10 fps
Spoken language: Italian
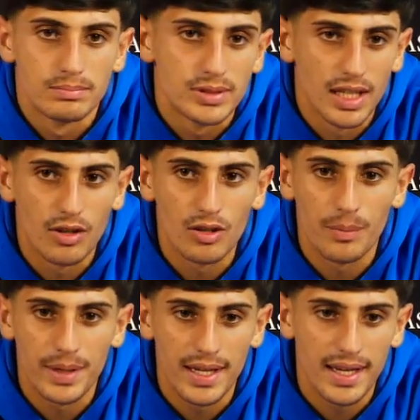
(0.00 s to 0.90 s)
secondo
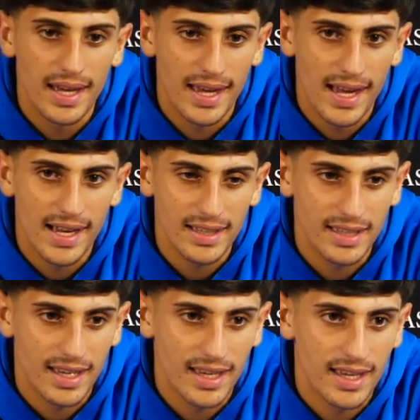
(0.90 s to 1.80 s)
me è
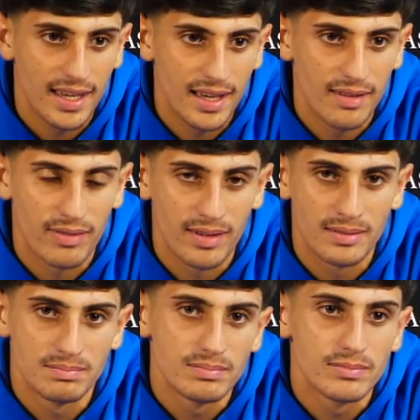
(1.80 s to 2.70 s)
anche
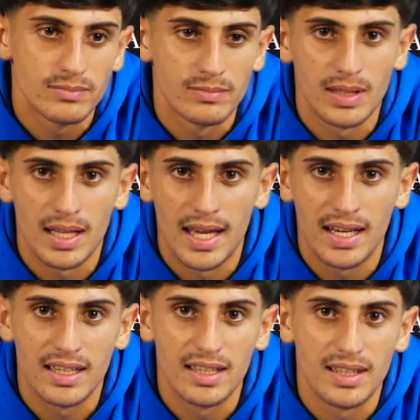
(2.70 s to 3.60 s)

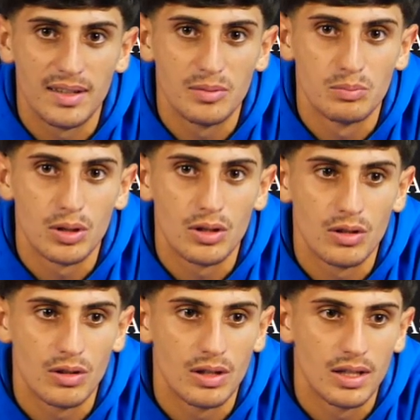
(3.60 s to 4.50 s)
anche un po'
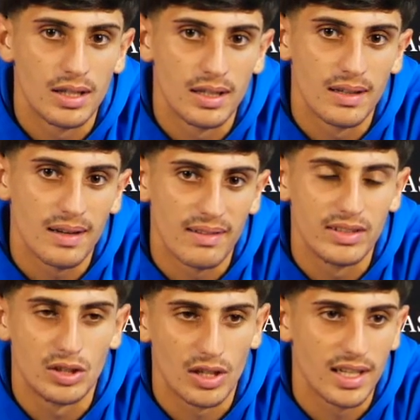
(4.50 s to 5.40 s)
eh, la
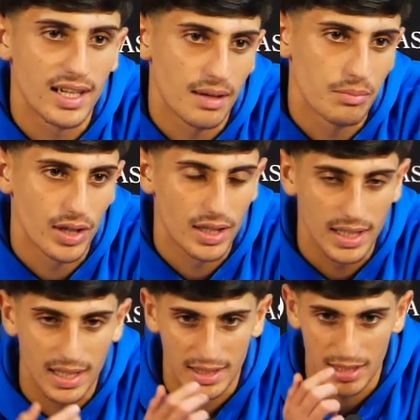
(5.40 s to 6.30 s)
vittoria del campionato
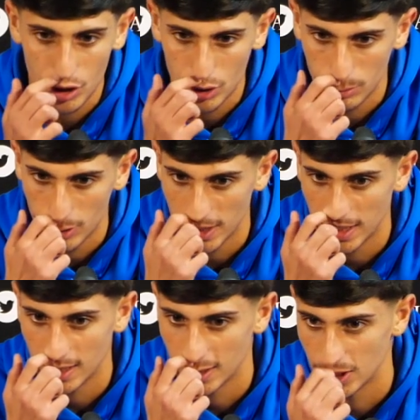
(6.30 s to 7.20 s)
in anticipo
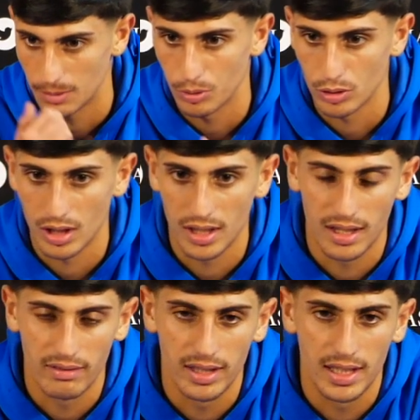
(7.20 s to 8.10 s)
che ci ha portato ad
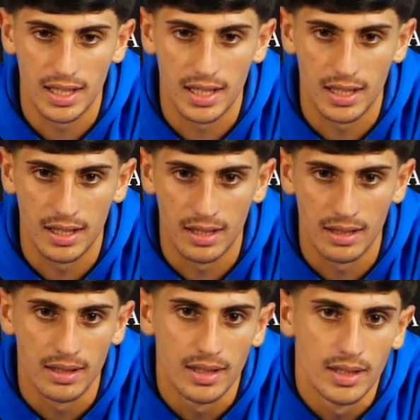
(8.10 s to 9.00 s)
avere